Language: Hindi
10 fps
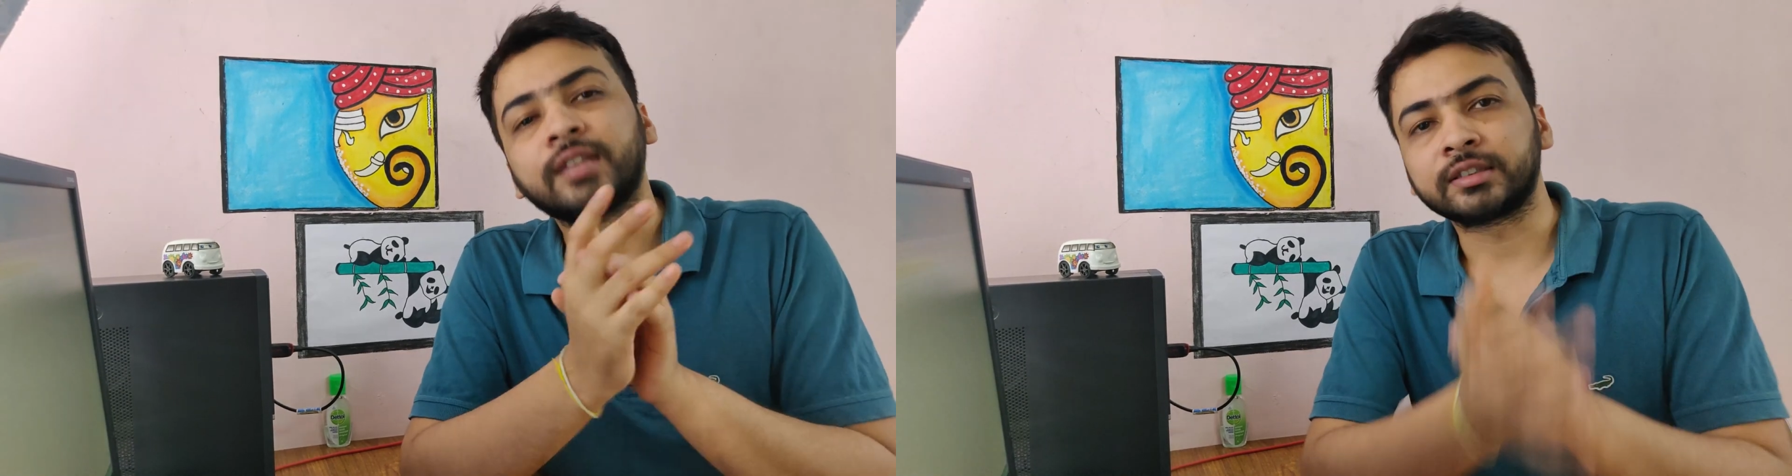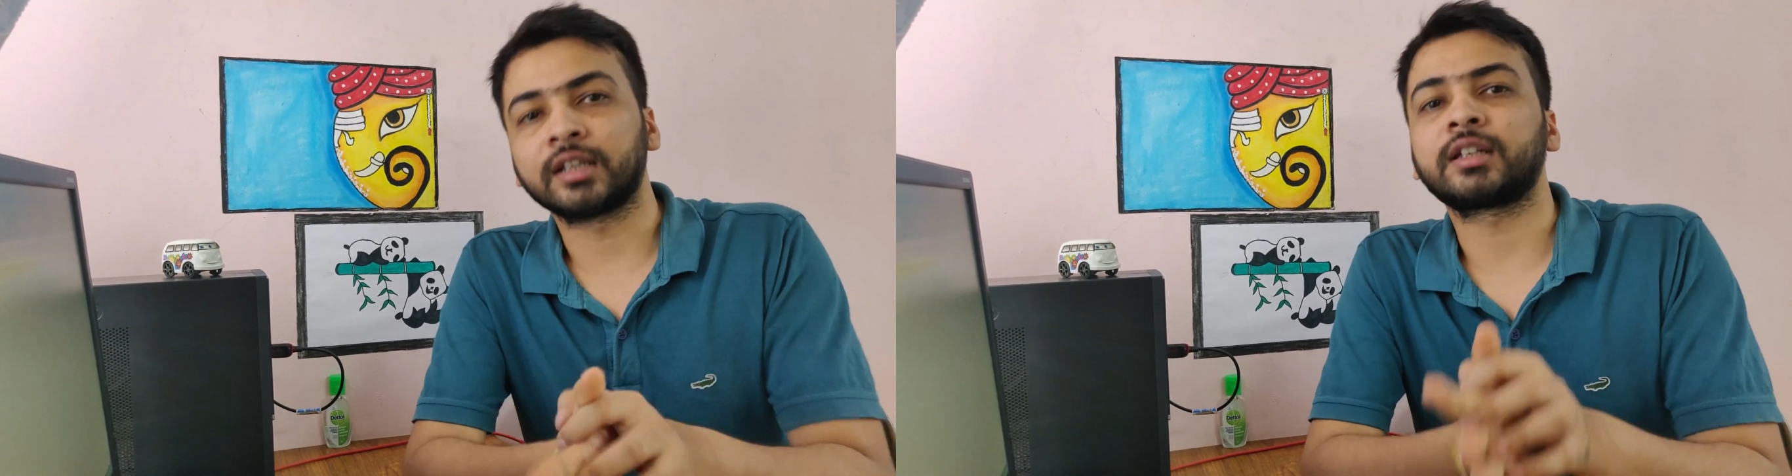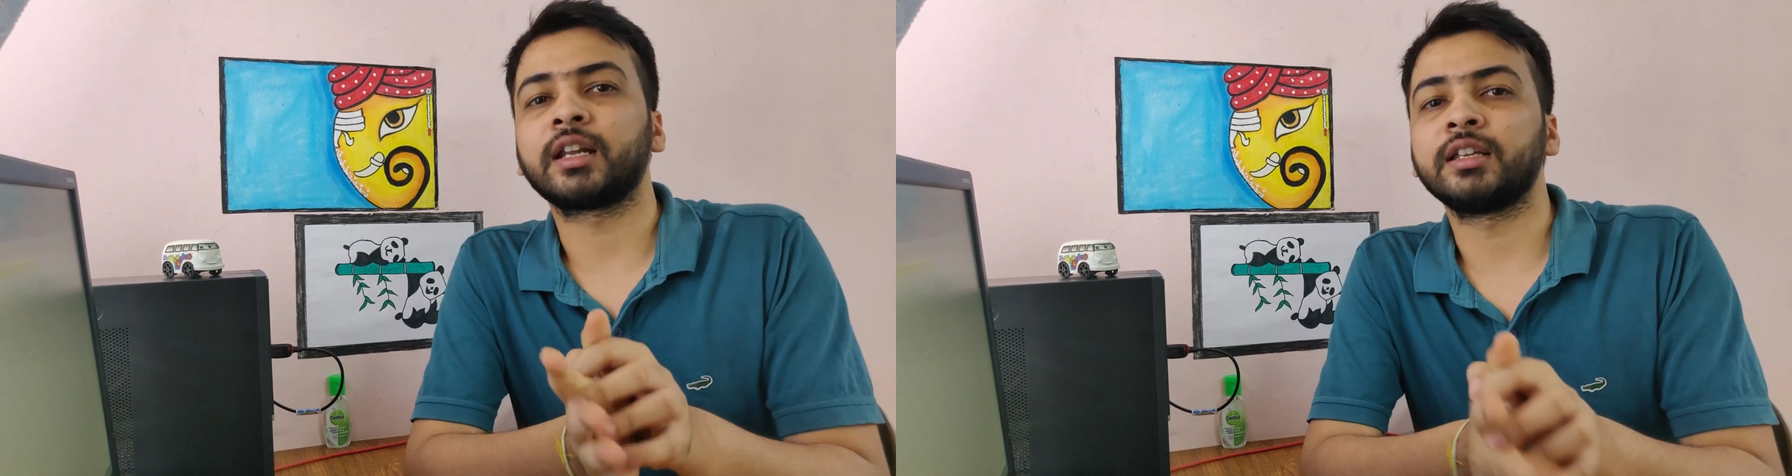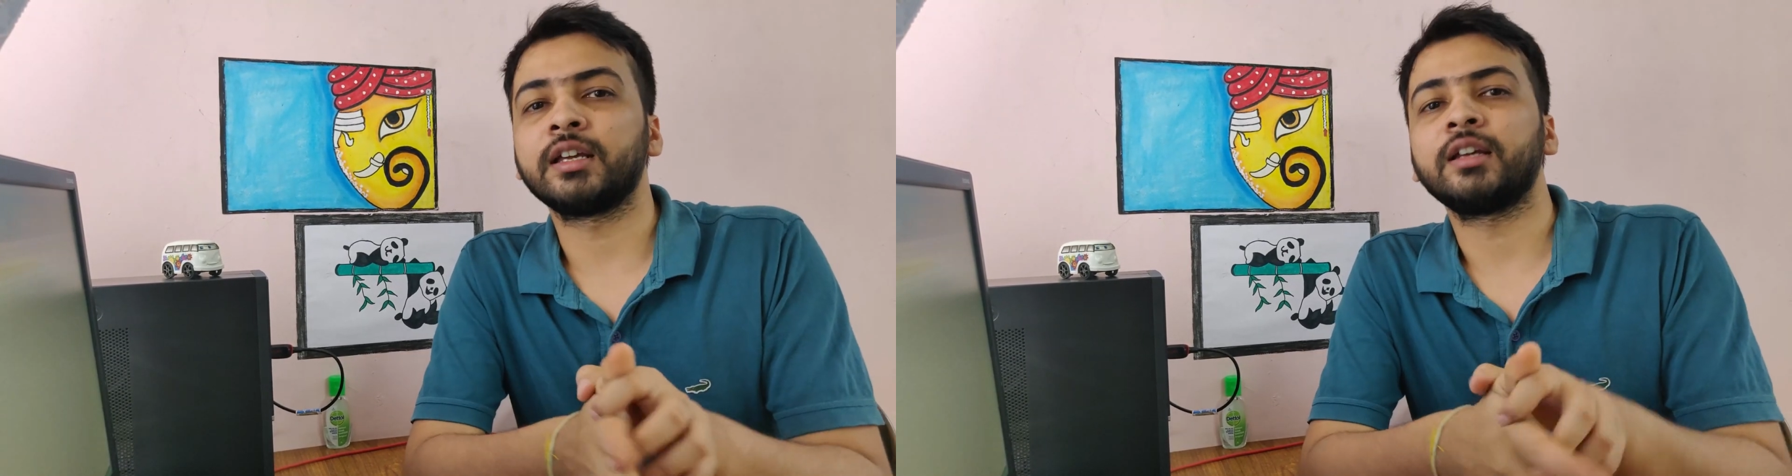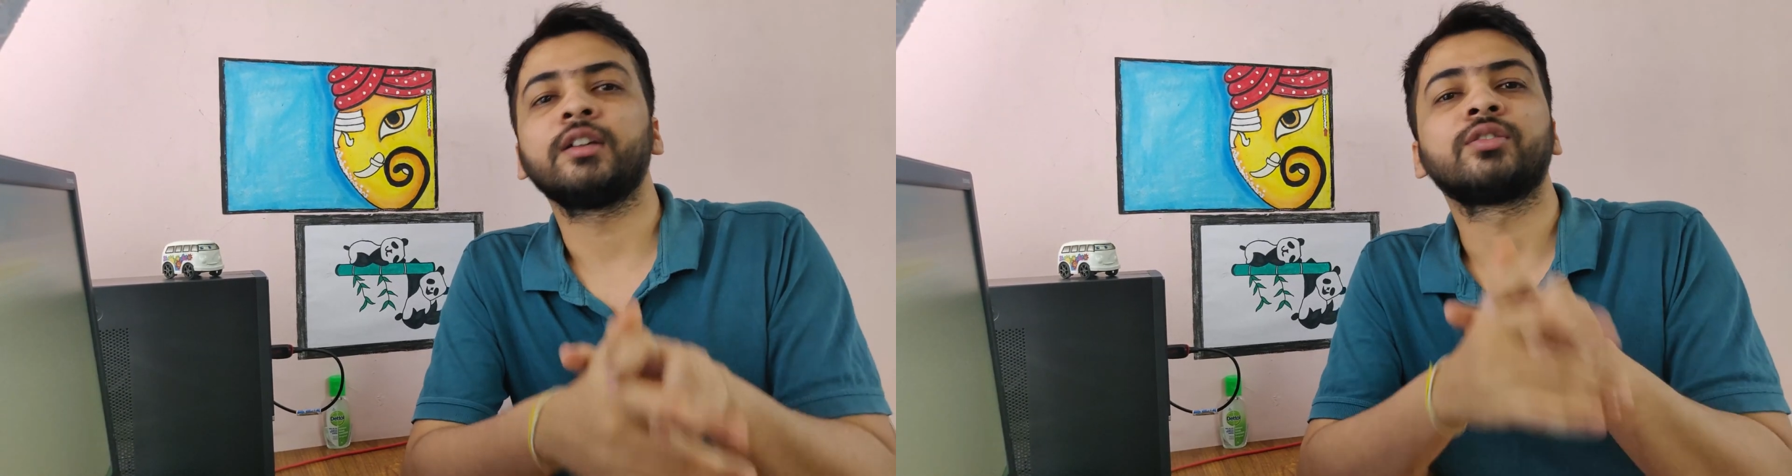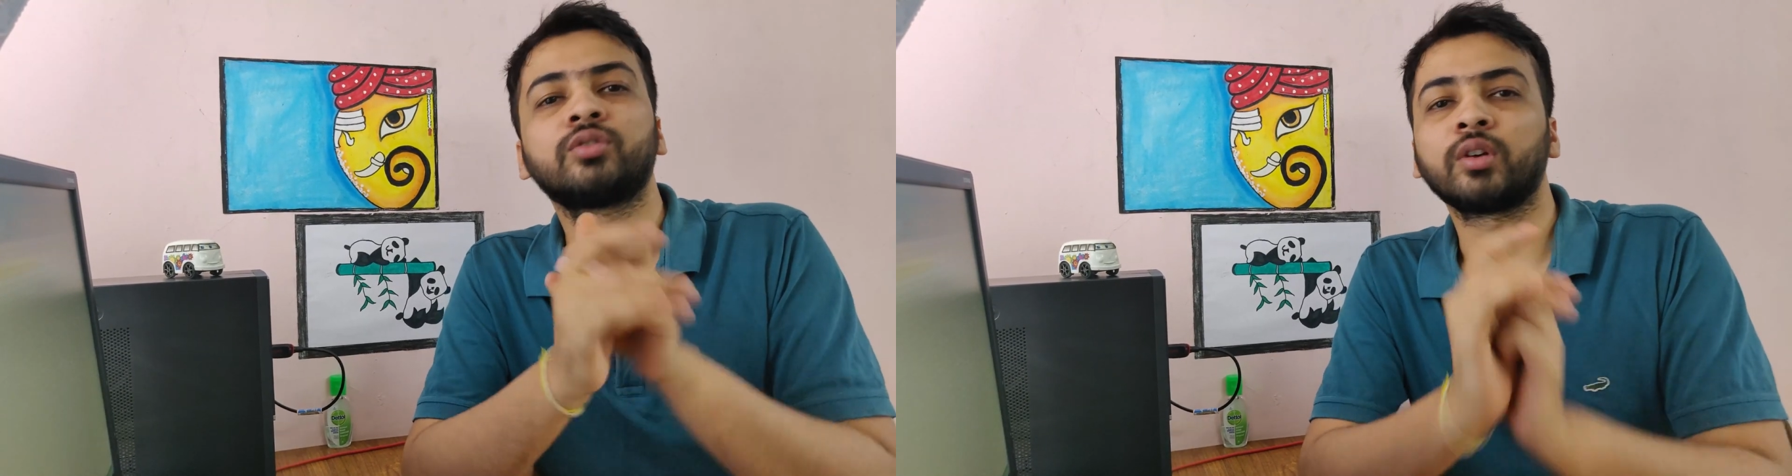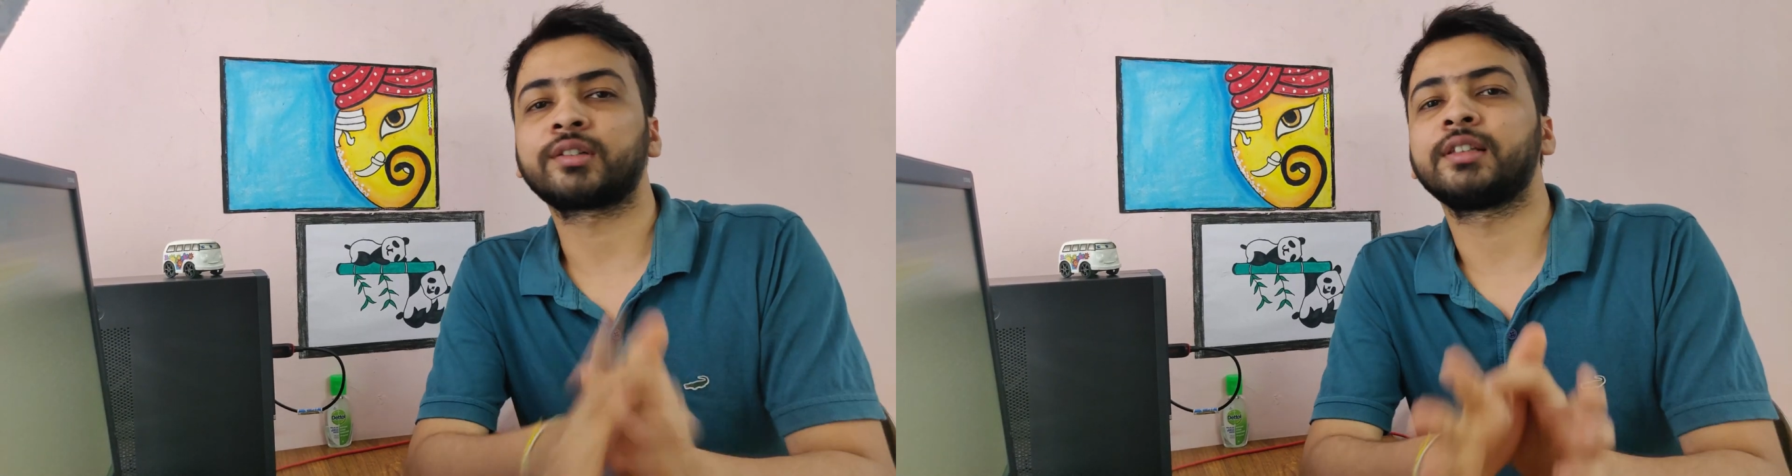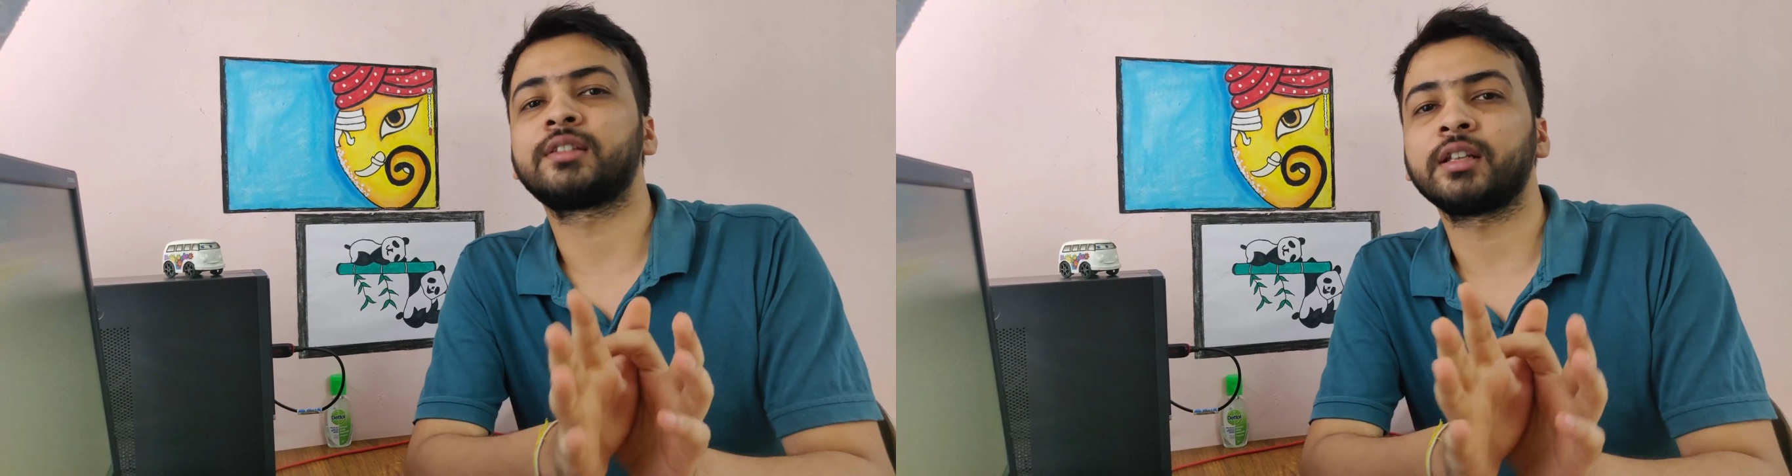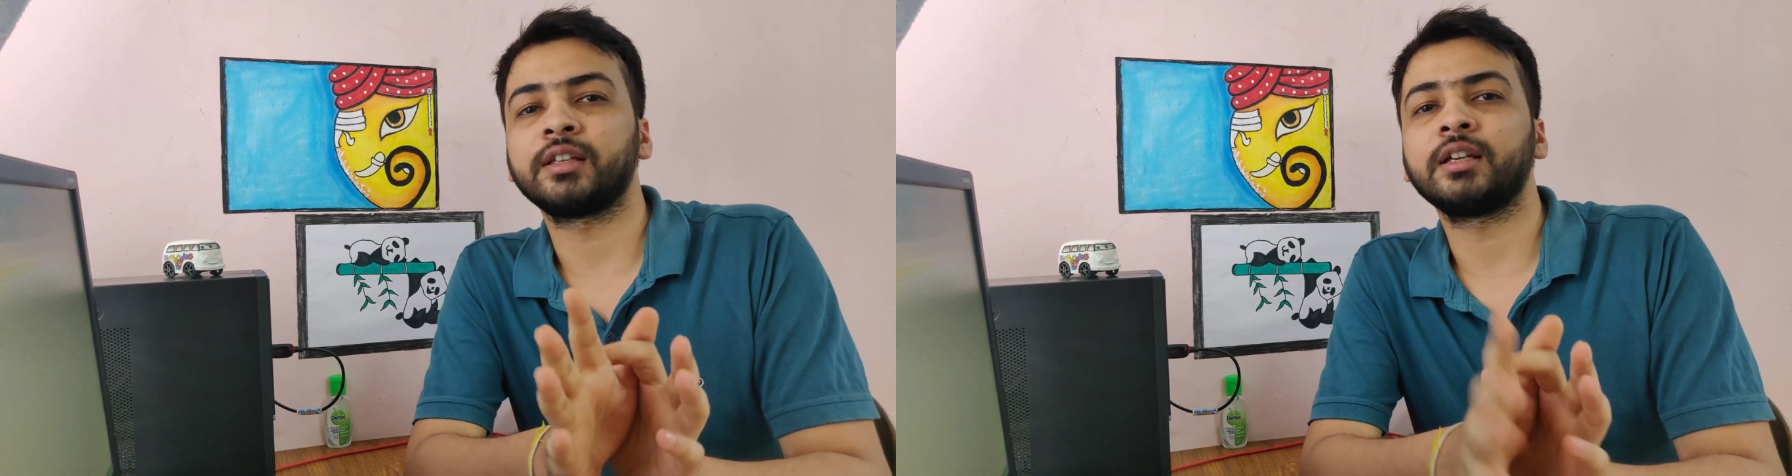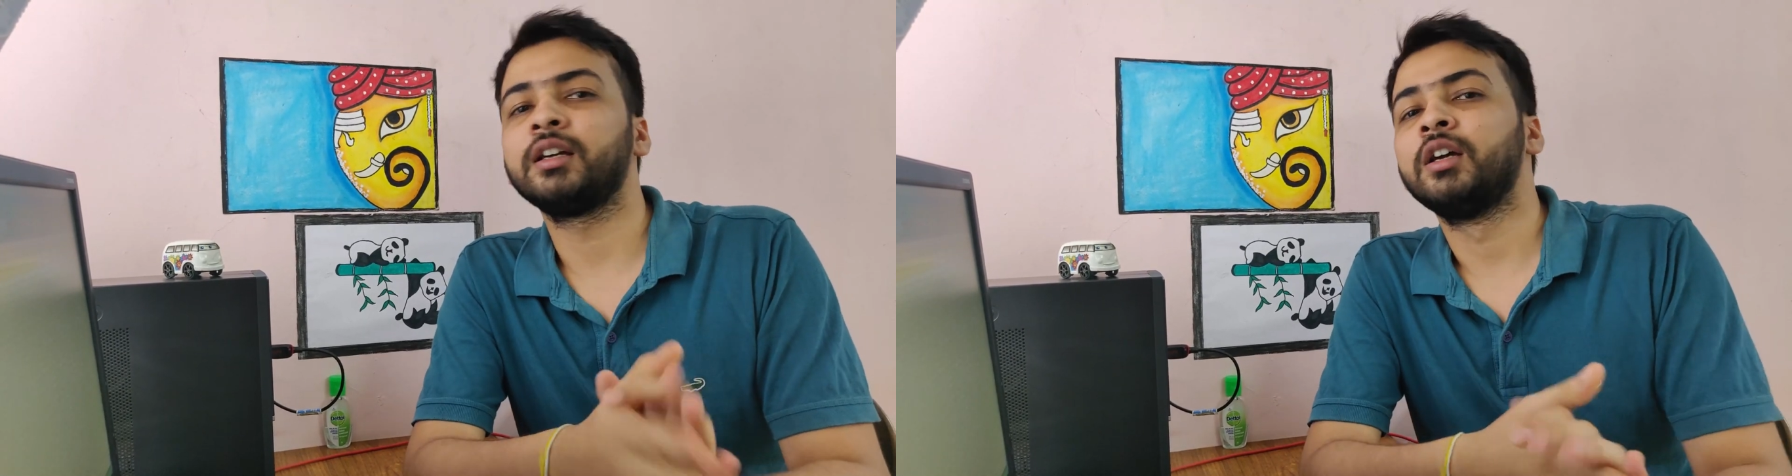सतर्क रहिए सुरक्षित
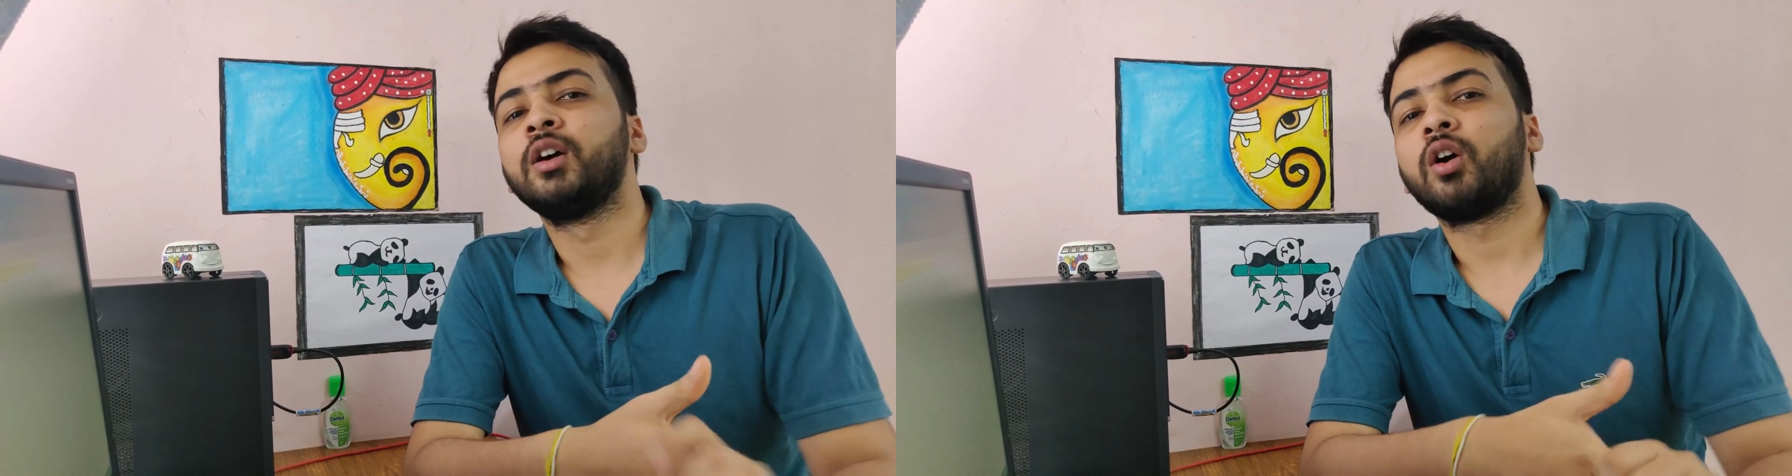रहिए